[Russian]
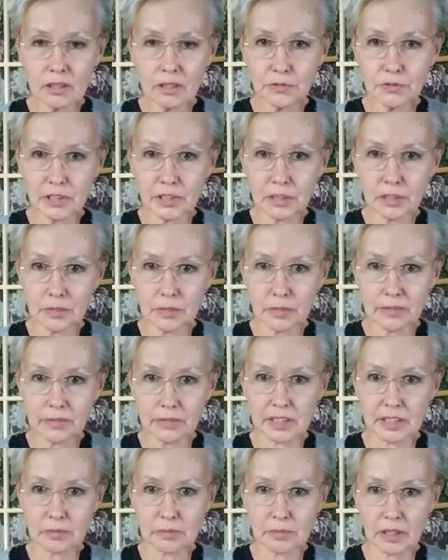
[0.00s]
мы ответим
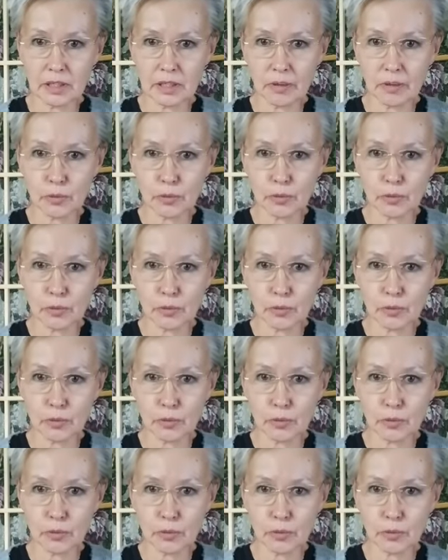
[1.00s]
на вопросы,